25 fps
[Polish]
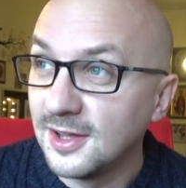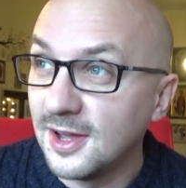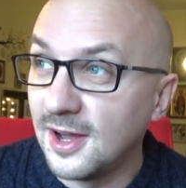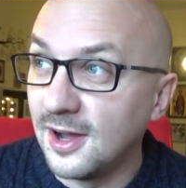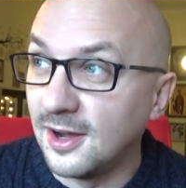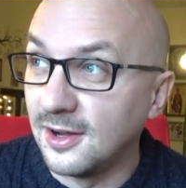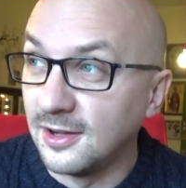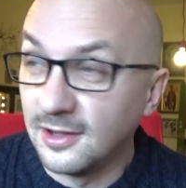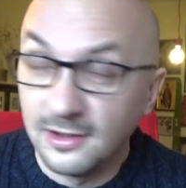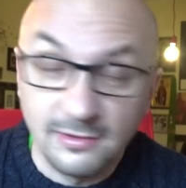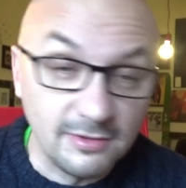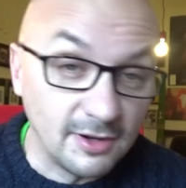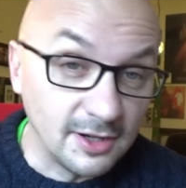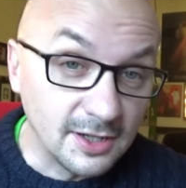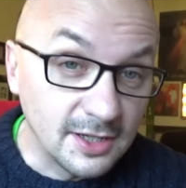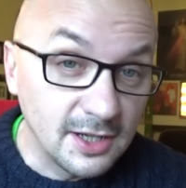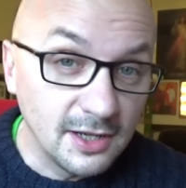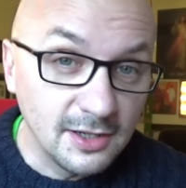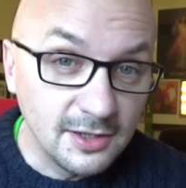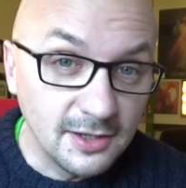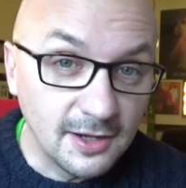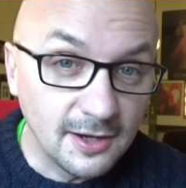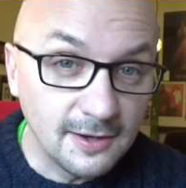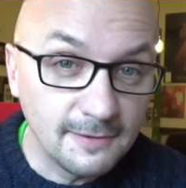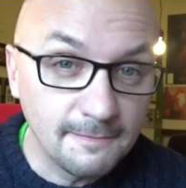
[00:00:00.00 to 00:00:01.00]
A
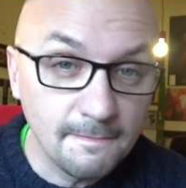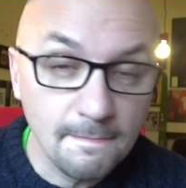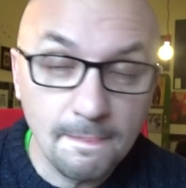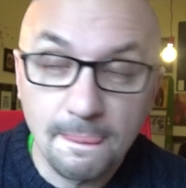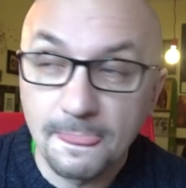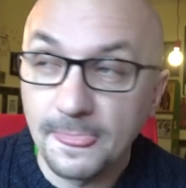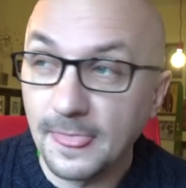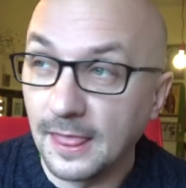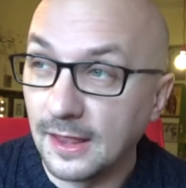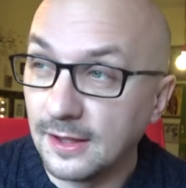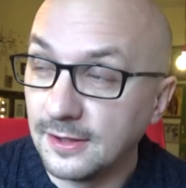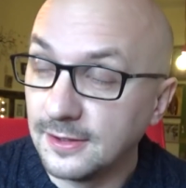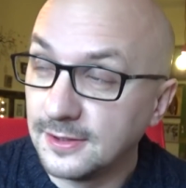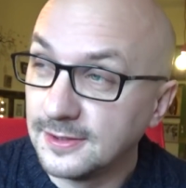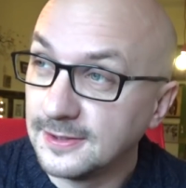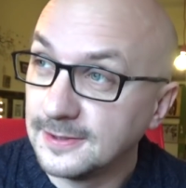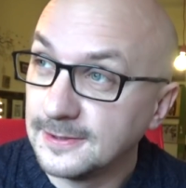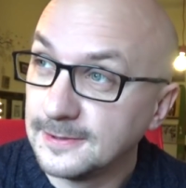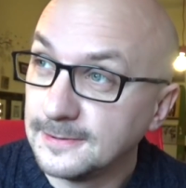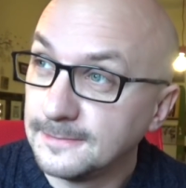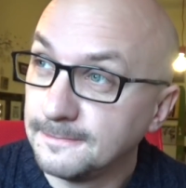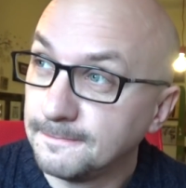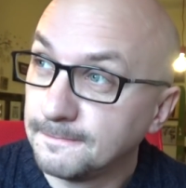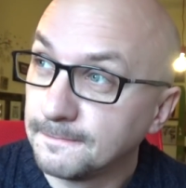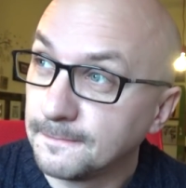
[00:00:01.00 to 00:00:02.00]
Ewangelia y,
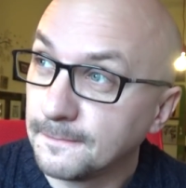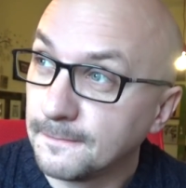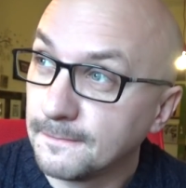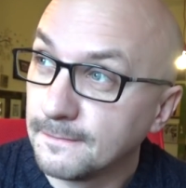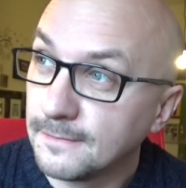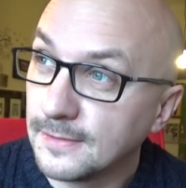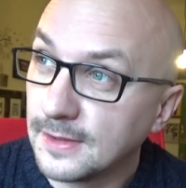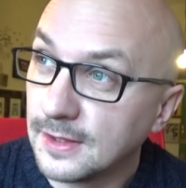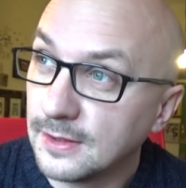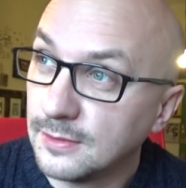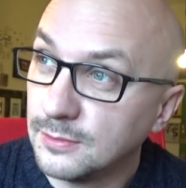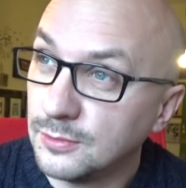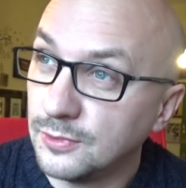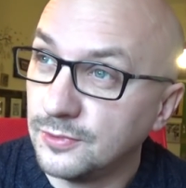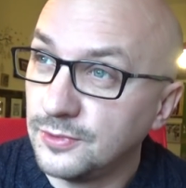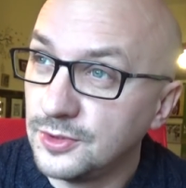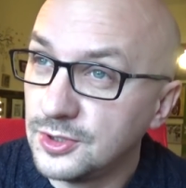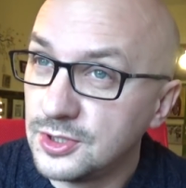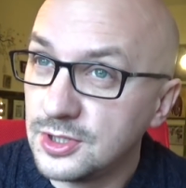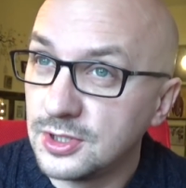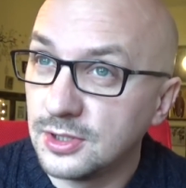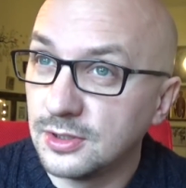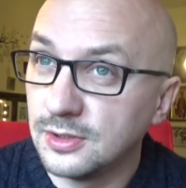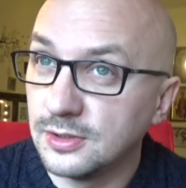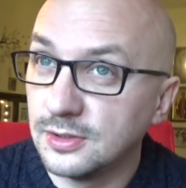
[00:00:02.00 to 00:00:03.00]

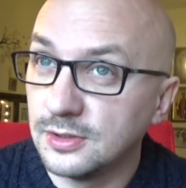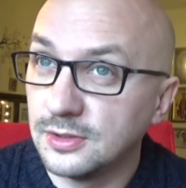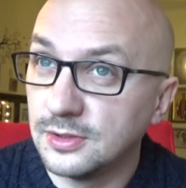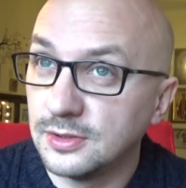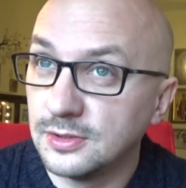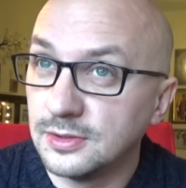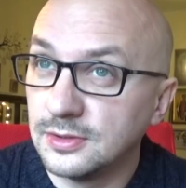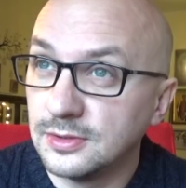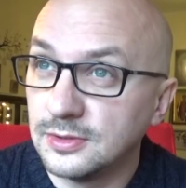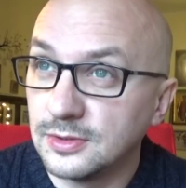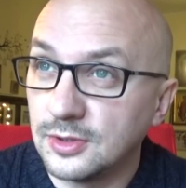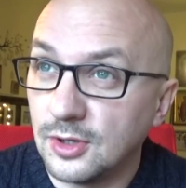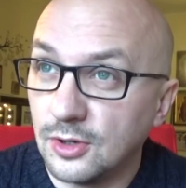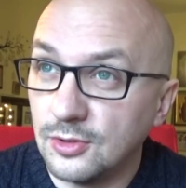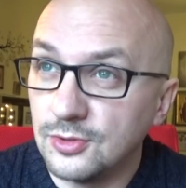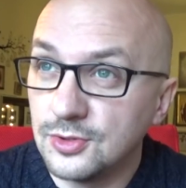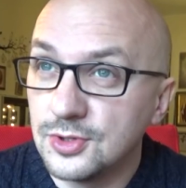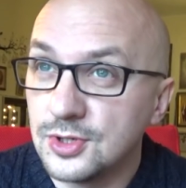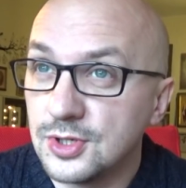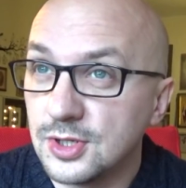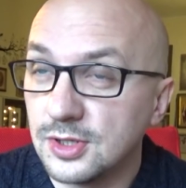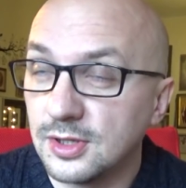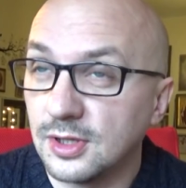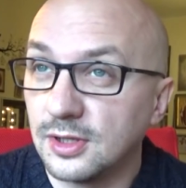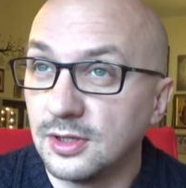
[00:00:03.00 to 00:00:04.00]
mówi się, y,
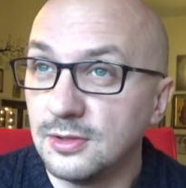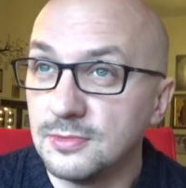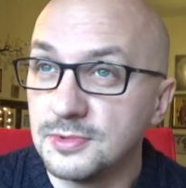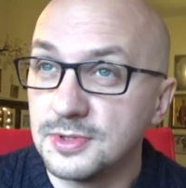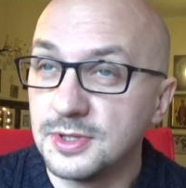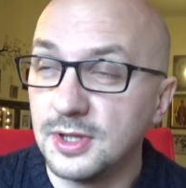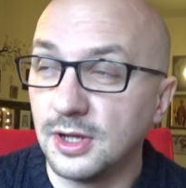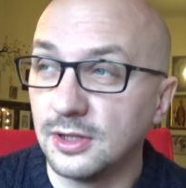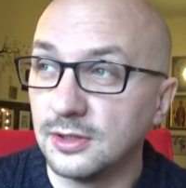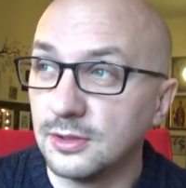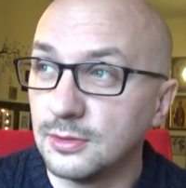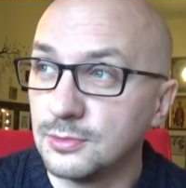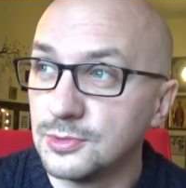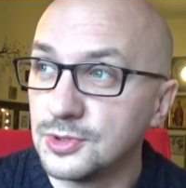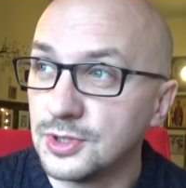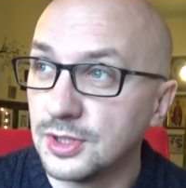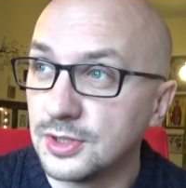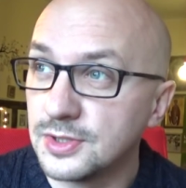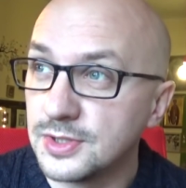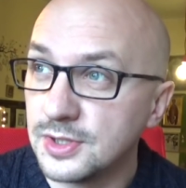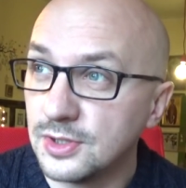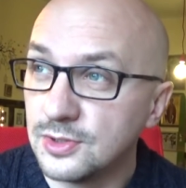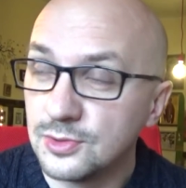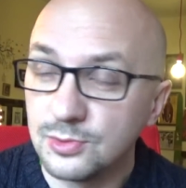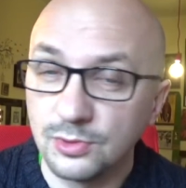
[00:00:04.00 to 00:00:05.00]
kończy się takim zdaniem,
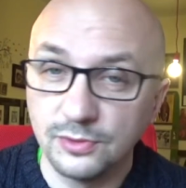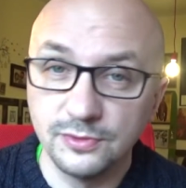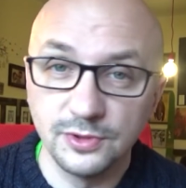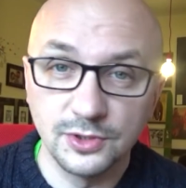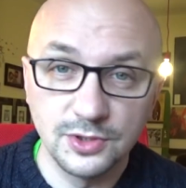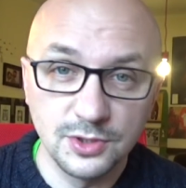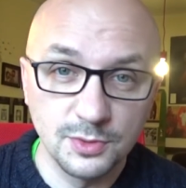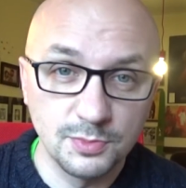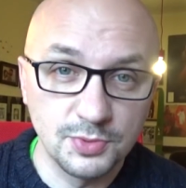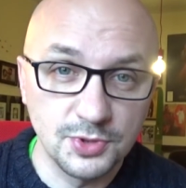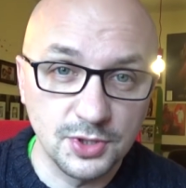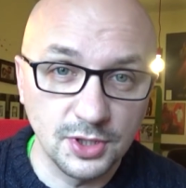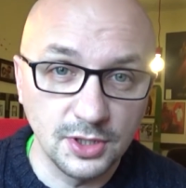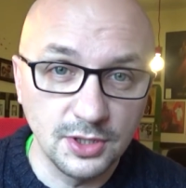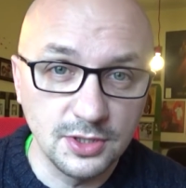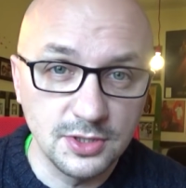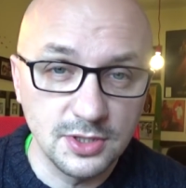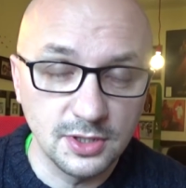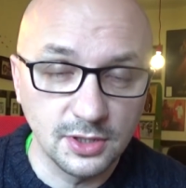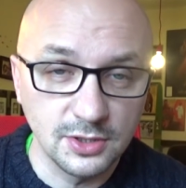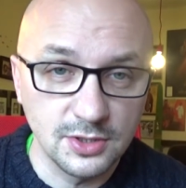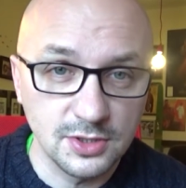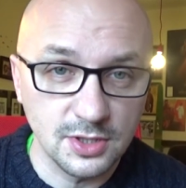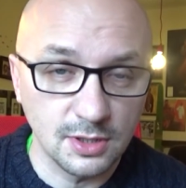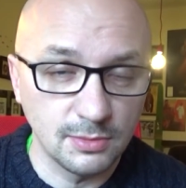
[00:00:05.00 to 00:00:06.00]
że syn człowieczy
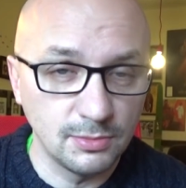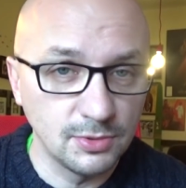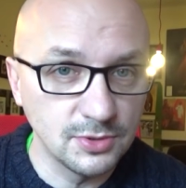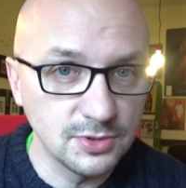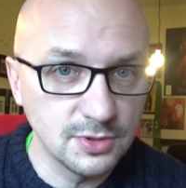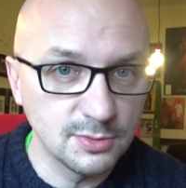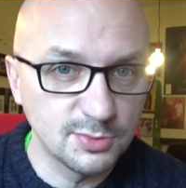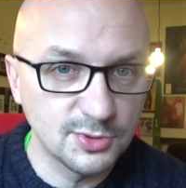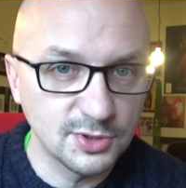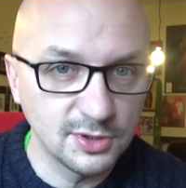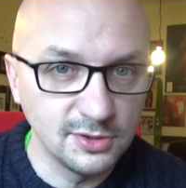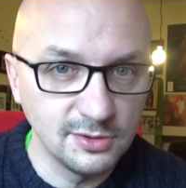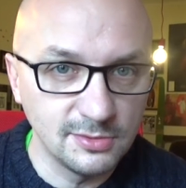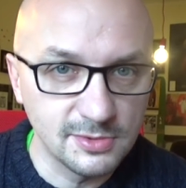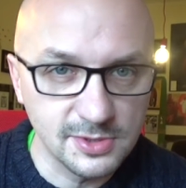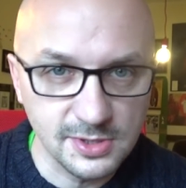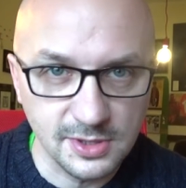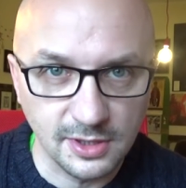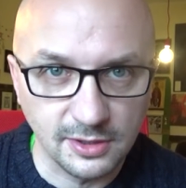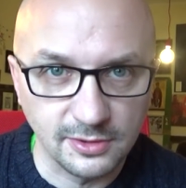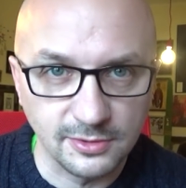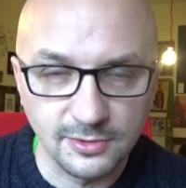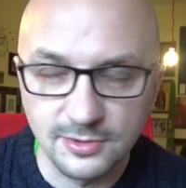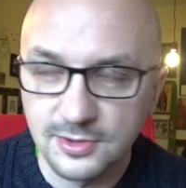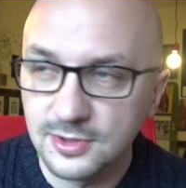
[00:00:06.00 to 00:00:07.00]
przyjdzie i trzeba będzie przed nim
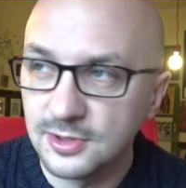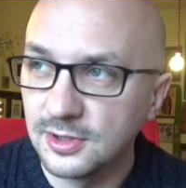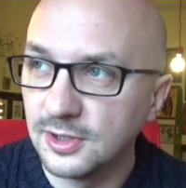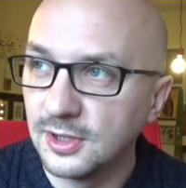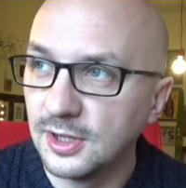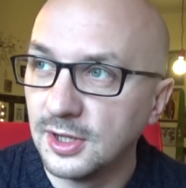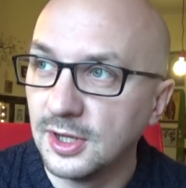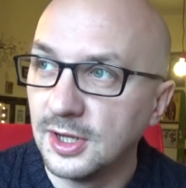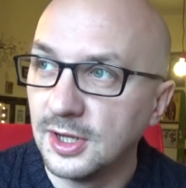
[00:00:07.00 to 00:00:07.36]
stanąć.